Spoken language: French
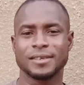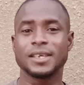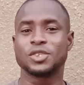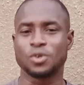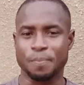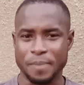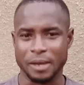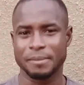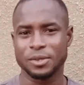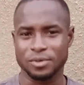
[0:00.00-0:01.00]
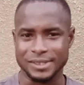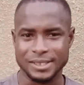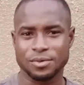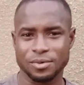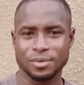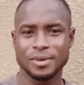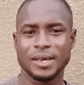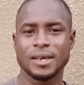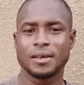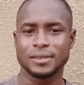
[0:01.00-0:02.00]
Et il se permet de dire que
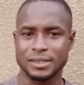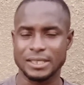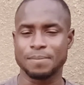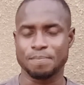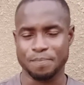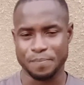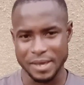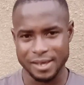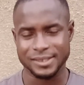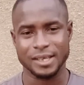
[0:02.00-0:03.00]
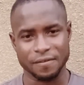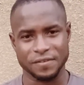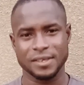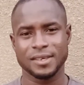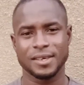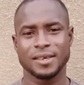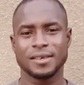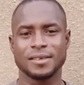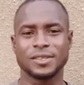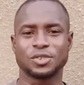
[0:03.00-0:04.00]
s'il perd sa vie,
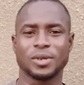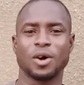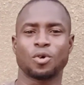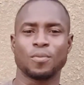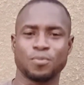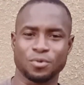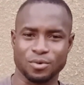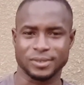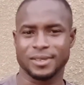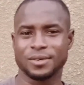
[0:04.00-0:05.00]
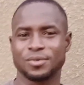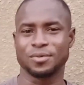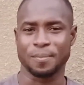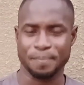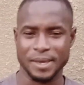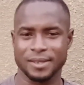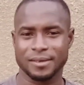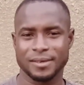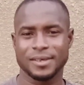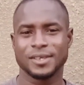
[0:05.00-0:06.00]
il sera encore plus content que de
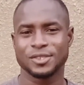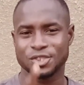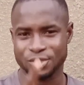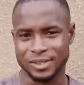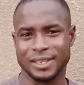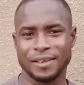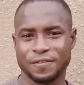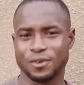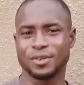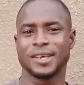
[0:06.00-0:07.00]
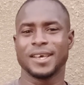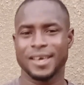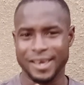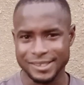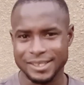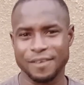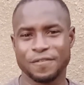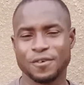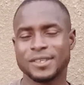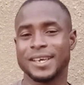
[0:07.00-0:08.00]
perdre son téléphone. Un
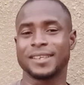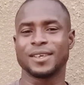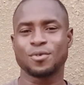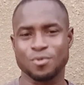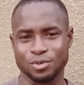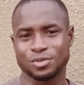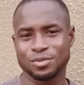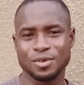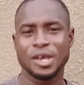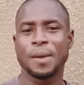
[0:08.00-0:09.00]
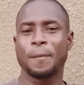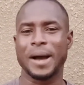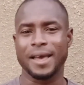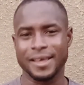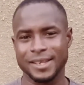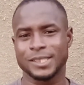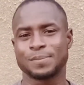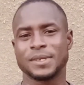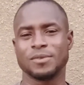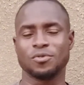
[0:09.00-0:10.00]
téléphone qui a été conçu par un
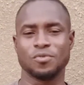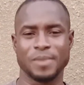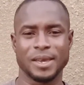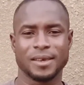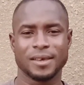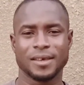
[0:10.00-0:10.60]
esprit humain.